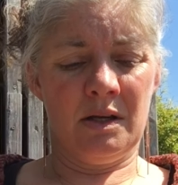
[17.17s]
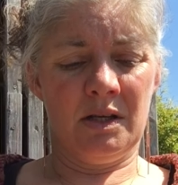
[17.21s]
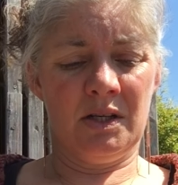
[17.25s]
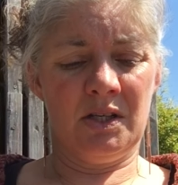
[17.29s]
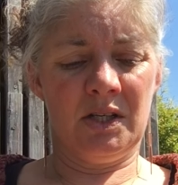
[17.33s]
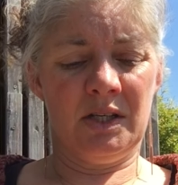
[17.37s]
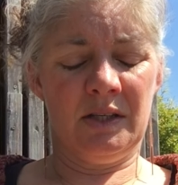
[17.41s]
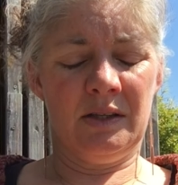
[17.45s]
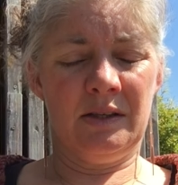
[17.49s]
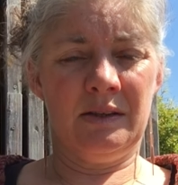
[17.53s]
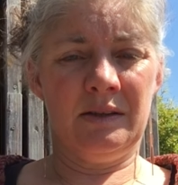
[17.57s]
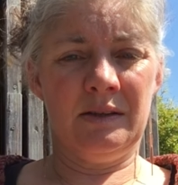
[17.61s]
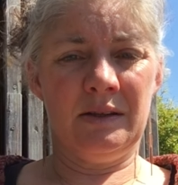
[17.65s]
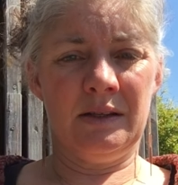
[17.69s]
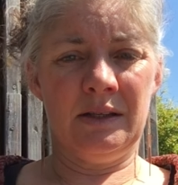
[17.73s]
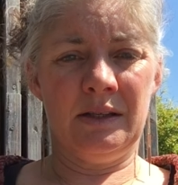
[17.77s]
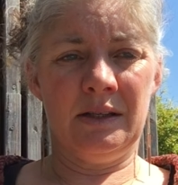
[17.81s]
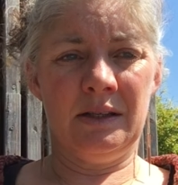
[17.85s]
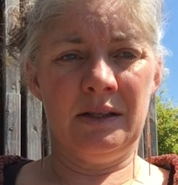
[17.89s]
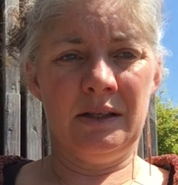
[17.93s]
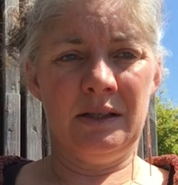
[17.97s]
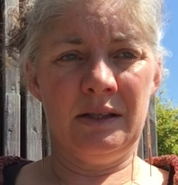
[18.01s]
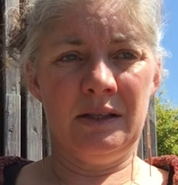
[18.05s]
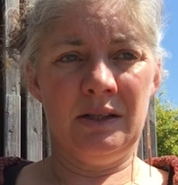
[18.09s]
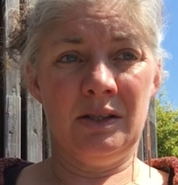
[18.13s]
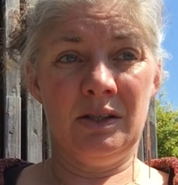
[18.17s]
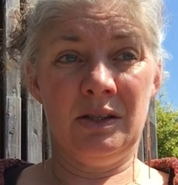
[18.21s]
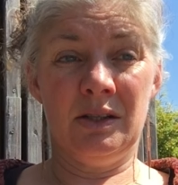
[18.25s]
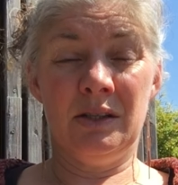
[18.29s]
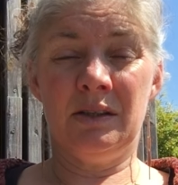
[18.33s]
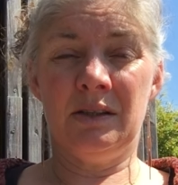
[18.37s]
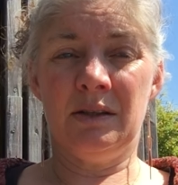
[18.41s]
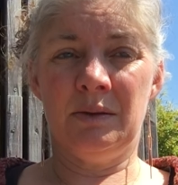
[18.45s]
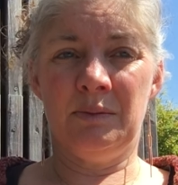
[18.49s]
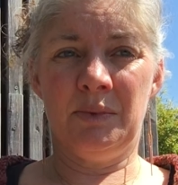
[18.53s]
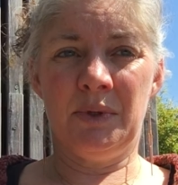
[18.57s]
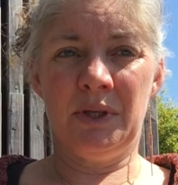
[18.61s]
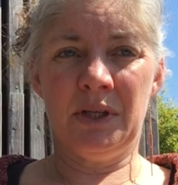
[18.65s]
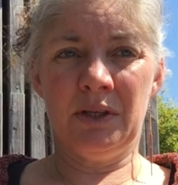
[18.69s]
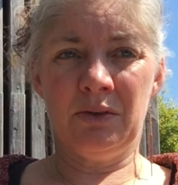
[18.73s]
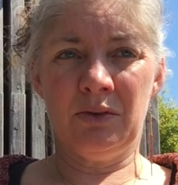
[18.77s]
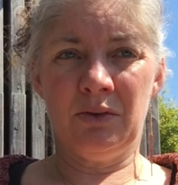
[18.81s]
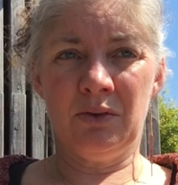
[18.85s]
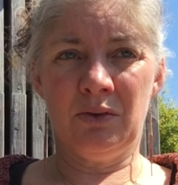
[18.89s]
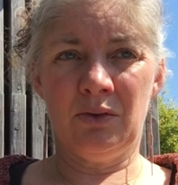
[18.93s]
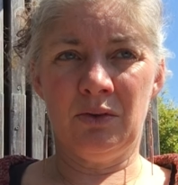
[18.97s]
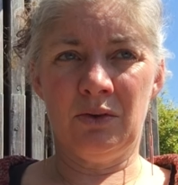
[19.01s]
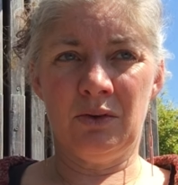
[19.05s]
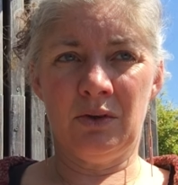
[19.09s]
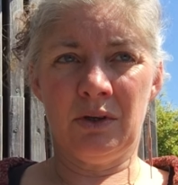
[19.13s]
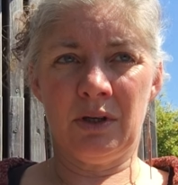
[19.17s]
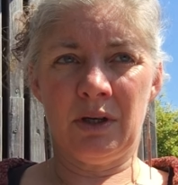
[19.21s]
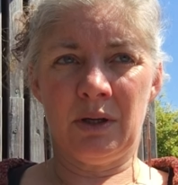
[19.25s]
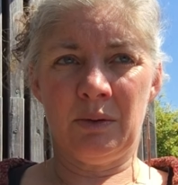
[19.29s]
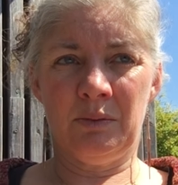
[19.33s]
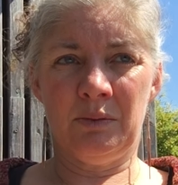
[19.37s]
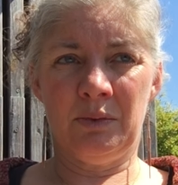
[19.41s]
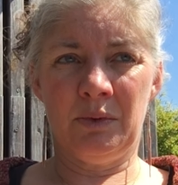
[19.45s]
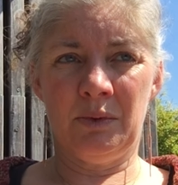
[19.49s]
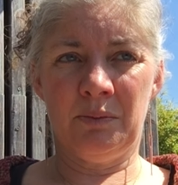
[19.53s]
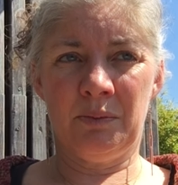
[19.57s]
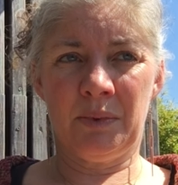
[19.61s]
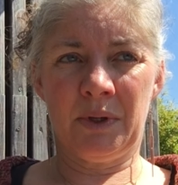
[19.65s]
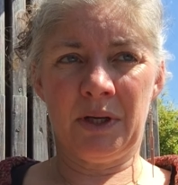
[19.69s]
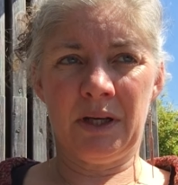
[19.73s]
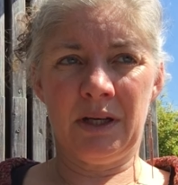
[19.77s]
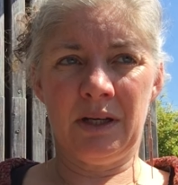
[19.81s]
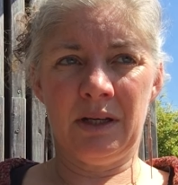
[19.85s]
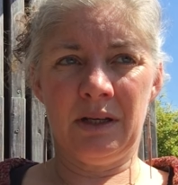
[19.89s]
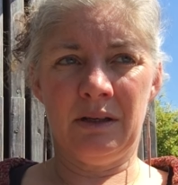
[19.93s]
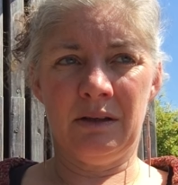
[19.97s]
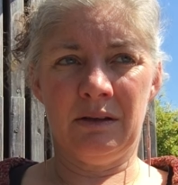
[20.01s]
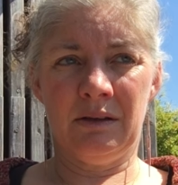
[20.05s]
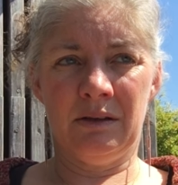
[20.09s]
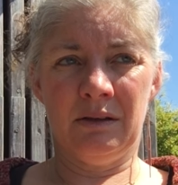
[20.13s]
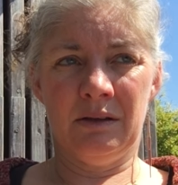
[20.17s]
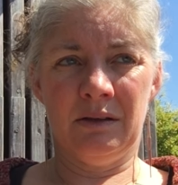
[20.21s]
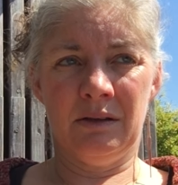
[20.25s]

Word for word: j'étais bien encore à peu près